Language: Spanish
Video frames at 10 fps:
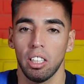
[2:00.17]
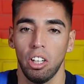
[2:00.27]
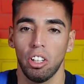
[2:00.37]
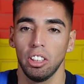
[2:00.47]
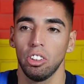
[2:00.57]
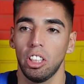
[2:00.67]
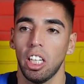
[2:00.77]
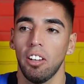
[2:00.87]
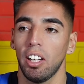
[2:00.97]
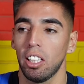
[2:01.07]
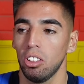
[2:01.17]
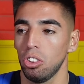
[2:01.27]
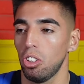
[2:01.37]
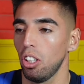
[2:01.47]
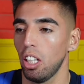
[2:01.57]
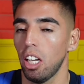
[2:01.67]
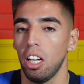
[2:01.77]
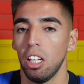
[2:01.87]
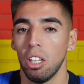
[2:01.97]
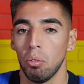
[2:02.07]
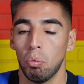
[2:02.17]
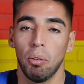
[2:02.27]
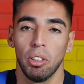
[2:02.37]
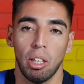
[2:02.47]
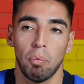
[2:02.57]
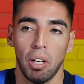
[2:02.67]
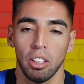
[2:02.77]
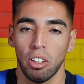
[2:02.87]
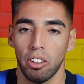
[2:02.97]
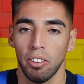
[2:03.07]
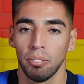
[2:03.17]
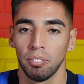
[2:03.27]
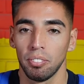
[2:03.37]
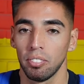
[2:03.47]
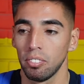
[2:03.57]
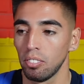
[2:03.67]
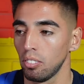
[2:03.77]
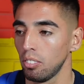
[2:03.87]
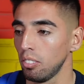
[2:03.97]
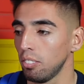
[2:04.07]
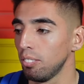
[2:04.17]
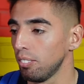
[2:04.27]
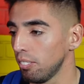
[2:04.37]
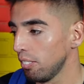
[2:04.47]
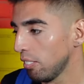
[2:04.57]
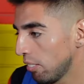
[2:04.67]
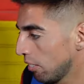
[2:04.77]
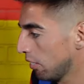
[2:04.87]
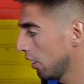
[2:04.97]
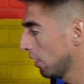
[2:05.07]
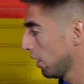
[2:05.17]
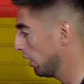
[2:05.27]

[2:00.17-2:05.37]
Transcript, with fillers: creo que eso te lleva a que nosotros hoy día podamos estar peleando arriba. Estamos chiquillos, Gracias, gracias Gabriel.